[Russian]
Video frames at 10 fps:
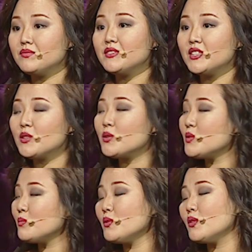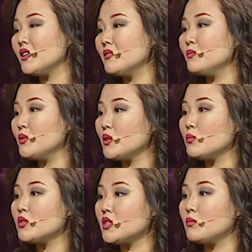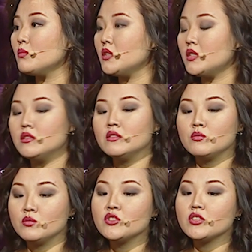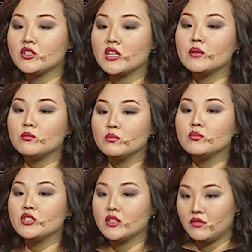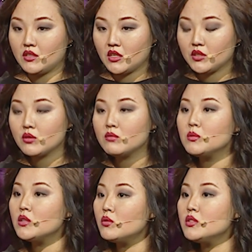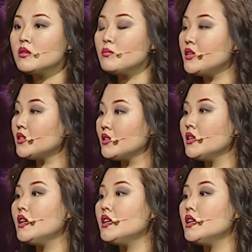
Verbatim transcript: И это очень плохо, потому что мы уничтожаем человека, которого мы находим объект,